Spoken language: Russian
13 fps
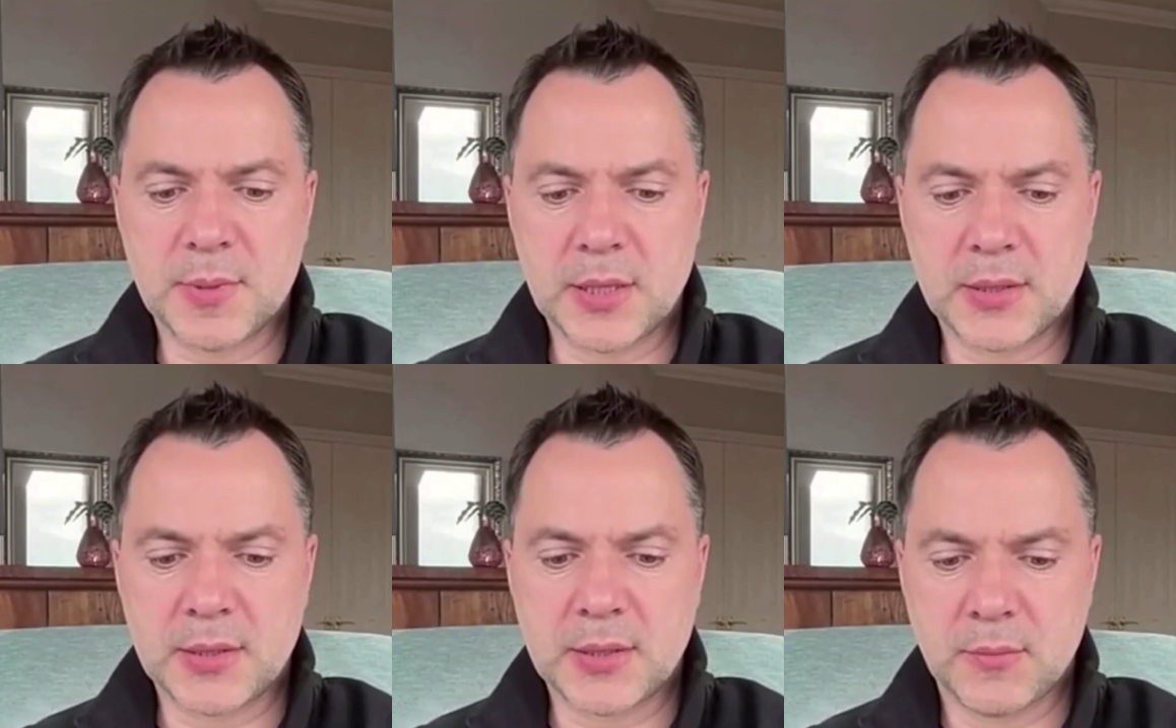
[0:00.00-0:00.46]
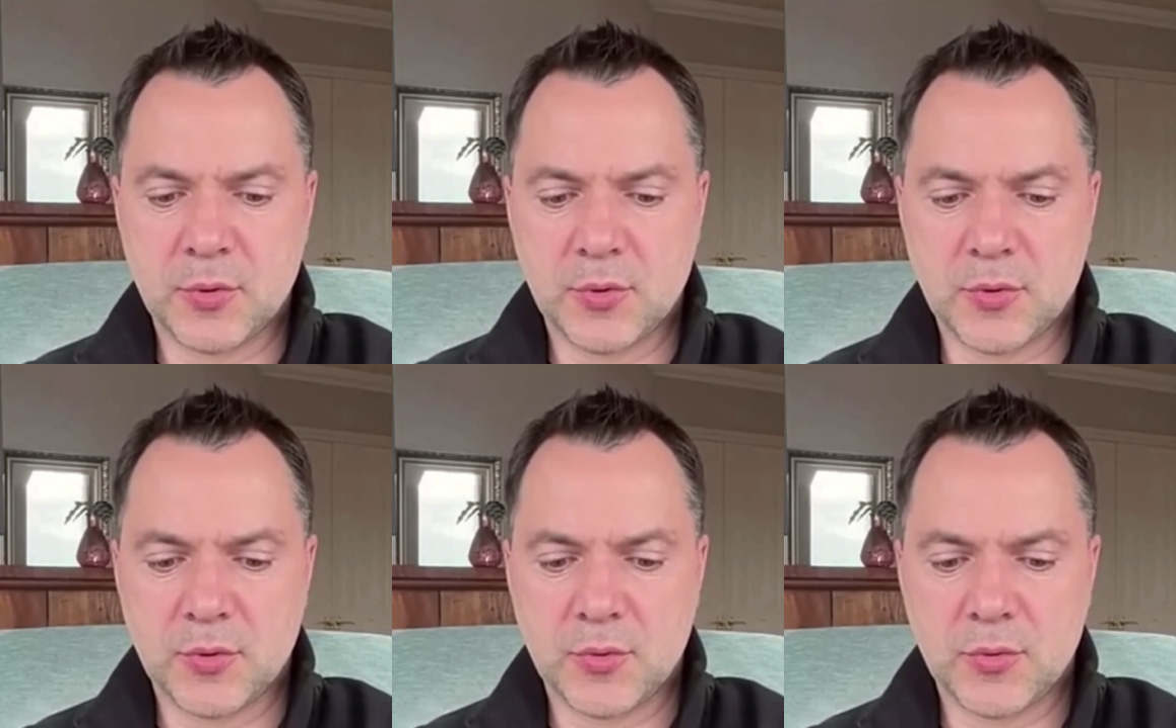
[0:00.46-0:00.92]

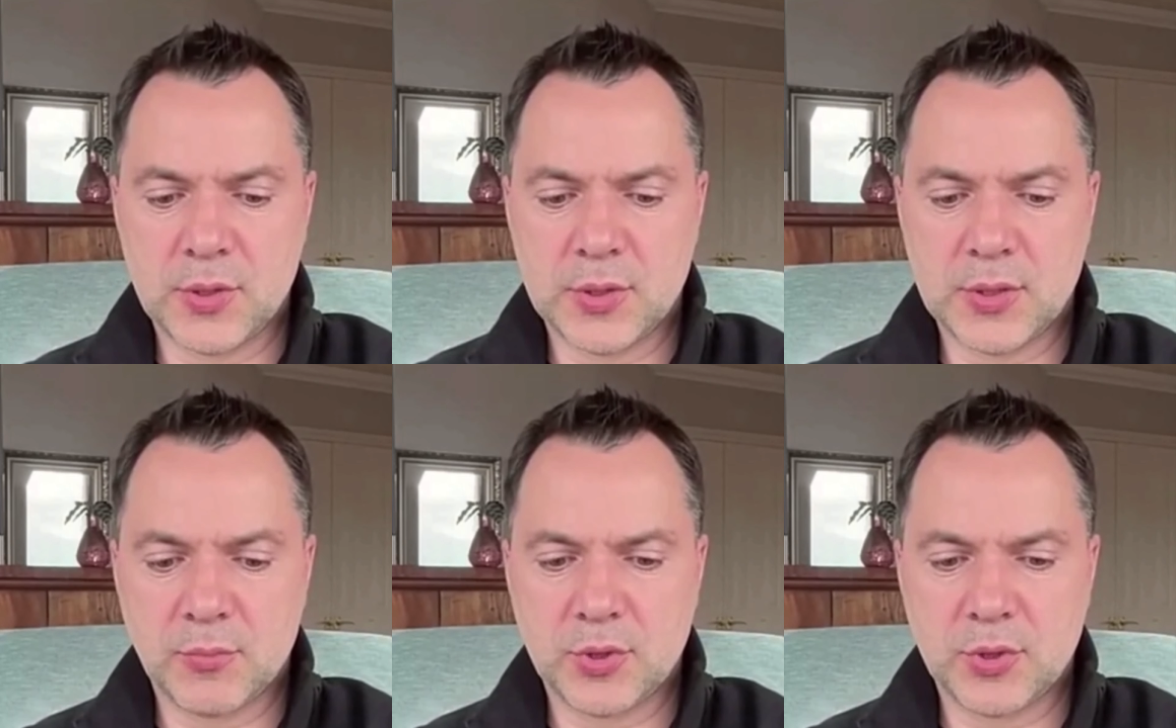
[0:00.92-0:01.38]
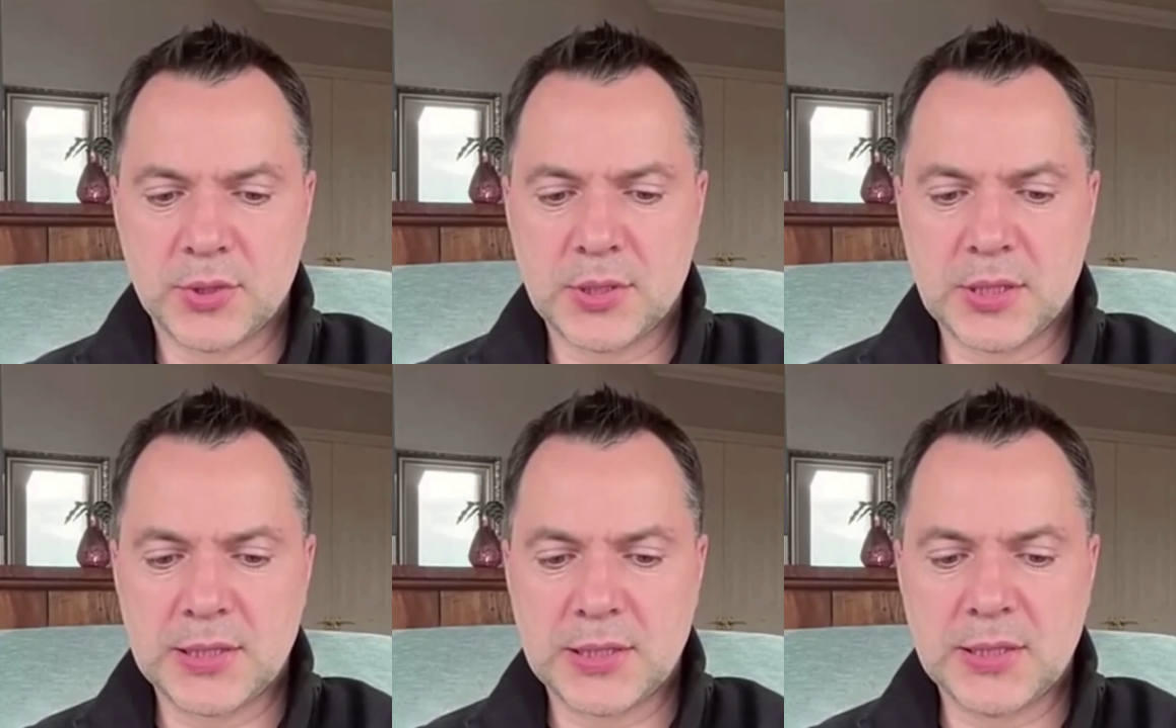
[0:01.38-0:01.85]
Поэтому это будет
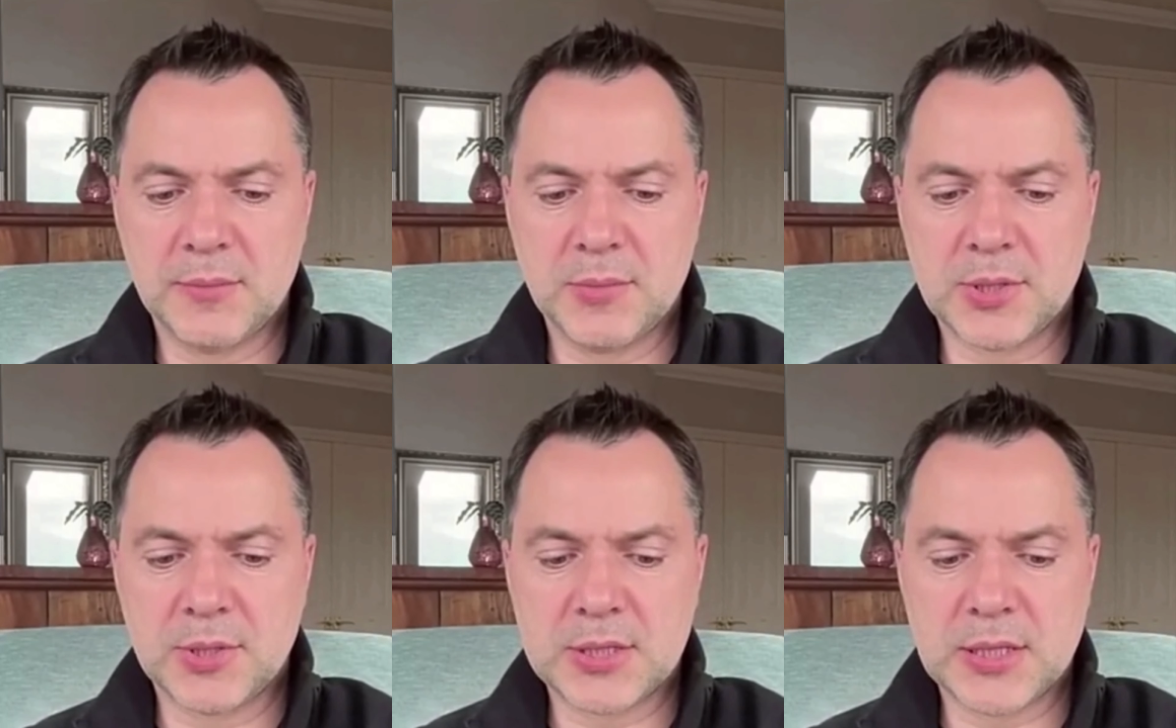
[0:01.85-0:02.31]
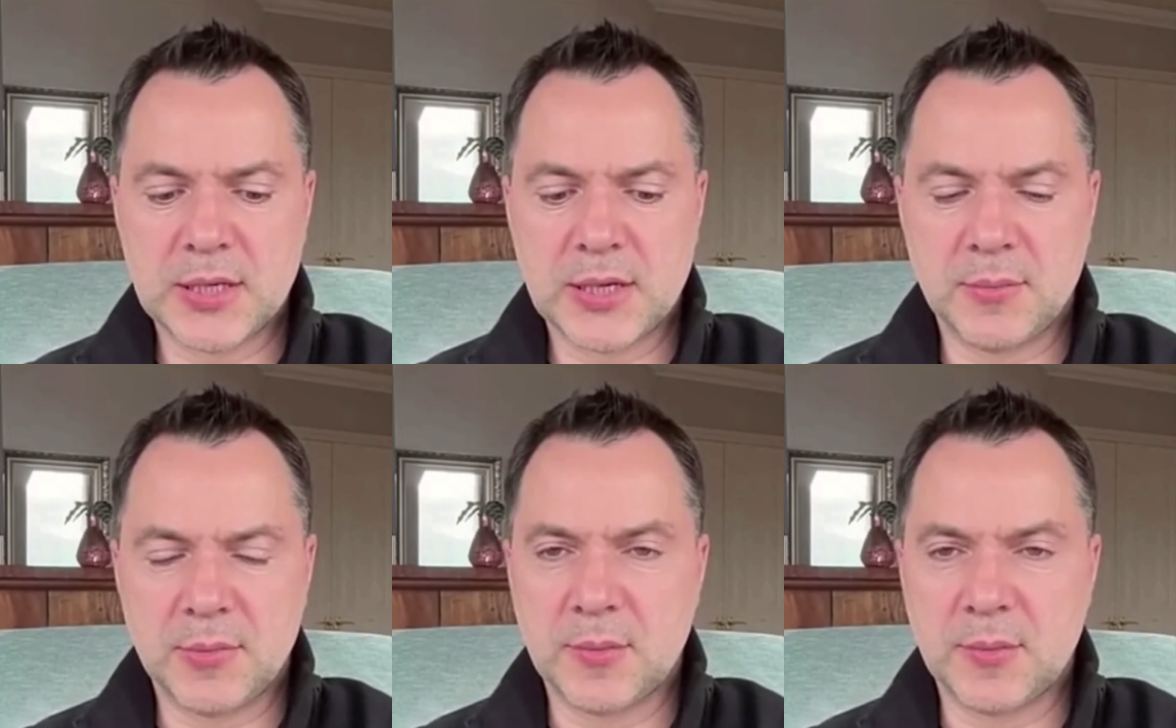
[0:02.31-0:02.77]
одним из камней
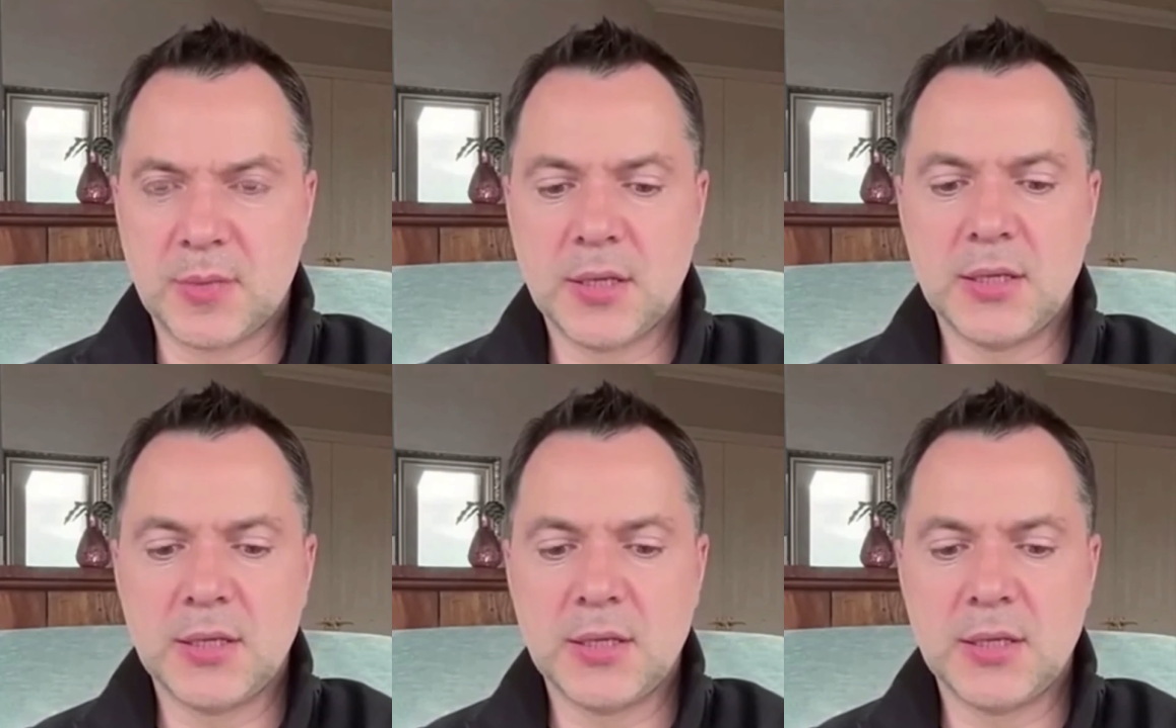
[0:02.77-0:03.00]
преткновения,